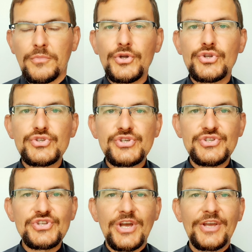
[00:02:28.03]
Moi drodzy,
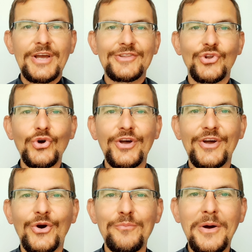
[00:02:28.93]
dzisiaj
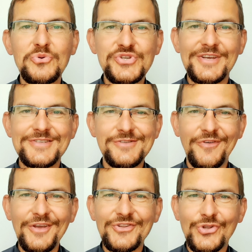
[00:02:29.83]
trochę o
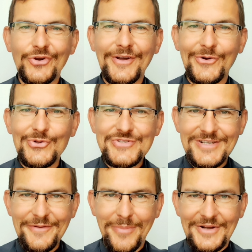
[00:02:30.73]
małżeństwie i trochę o
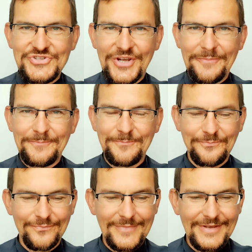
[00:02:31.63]
celibacie.
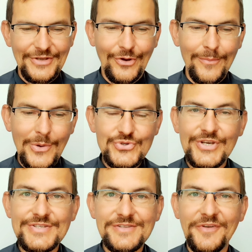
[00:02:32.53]
E, o
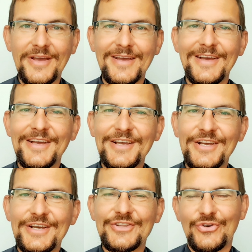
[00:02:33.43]
małżeństwie
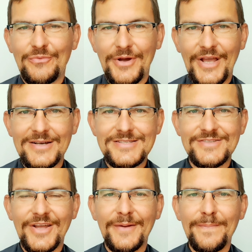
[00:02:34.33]
e, to chyba
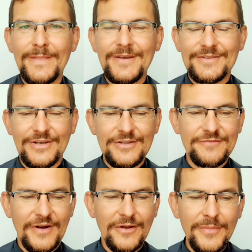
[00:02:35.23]
jasne. Te
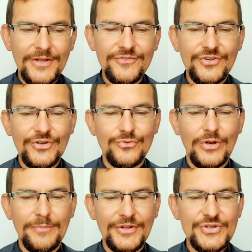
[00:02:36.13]
fragmenty,
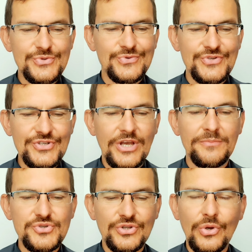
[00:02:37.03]
które Pan Jezus
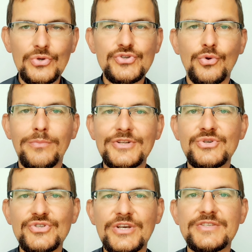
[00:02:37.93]
dzisiaj przytoczył,
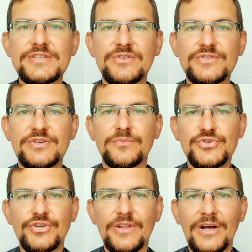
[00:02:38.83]
bardzo często
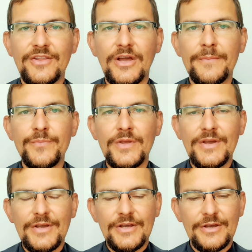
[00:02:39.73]
są czytane
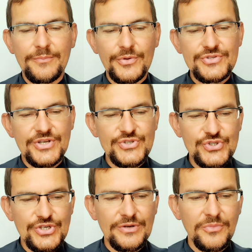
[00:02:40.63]
e,
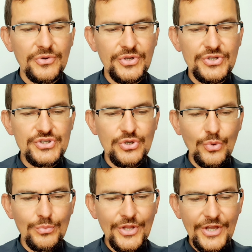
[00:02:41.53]
podczas ceremonii
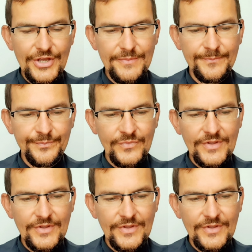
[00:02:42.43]
ślubnej,